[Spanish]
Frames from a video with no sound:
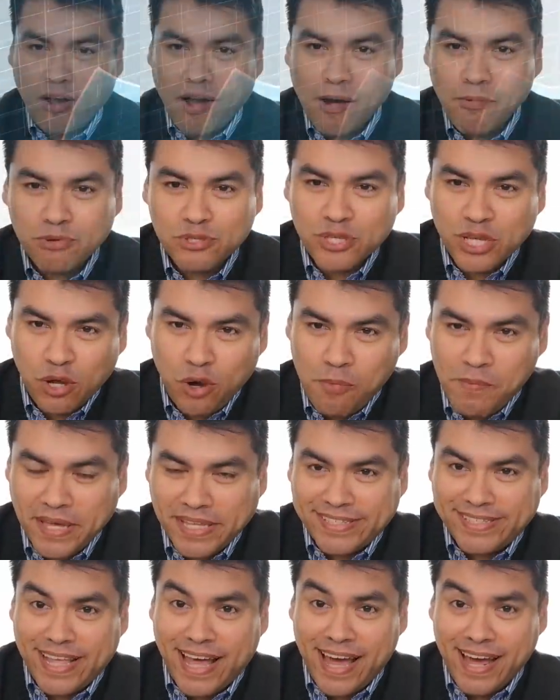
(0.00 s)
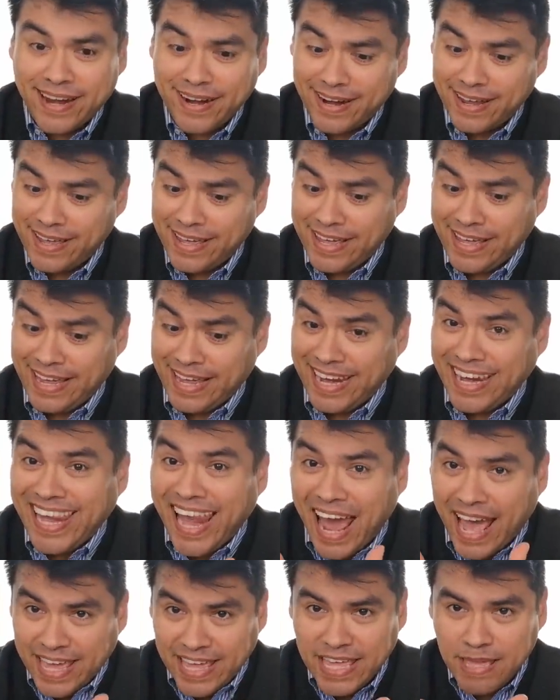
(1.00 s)
Como lo acabamos de comentar,
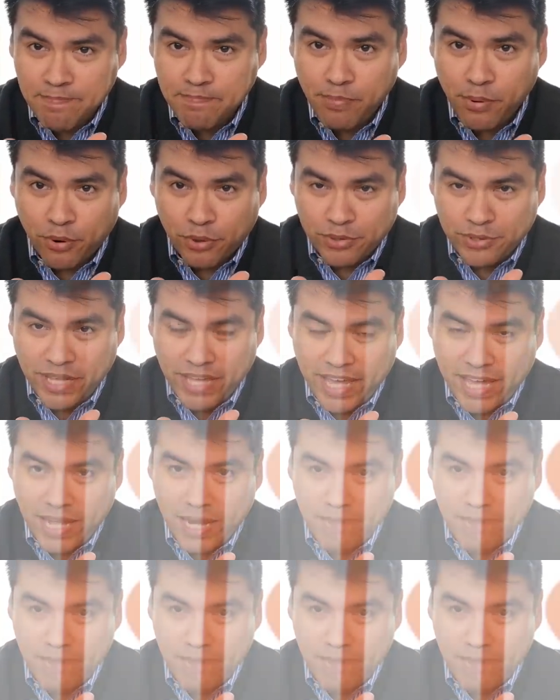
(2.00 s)
eh, la IPO